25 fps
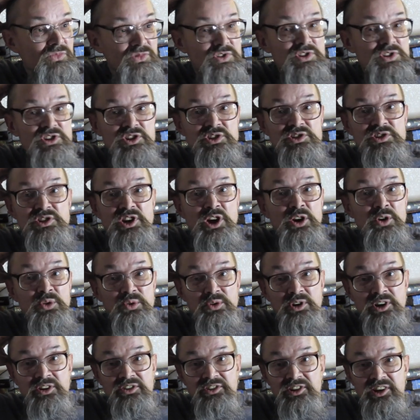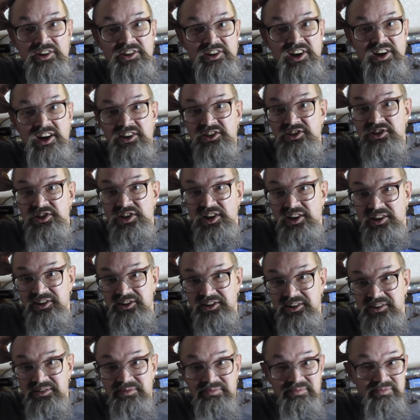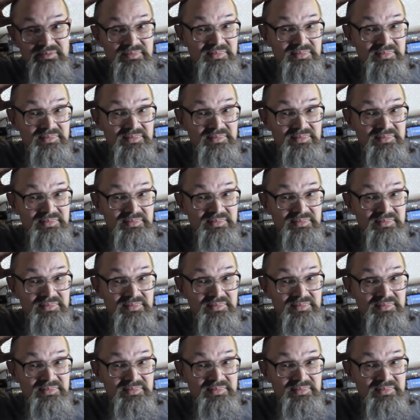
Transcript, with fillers: не знаю, как сказать, концерты,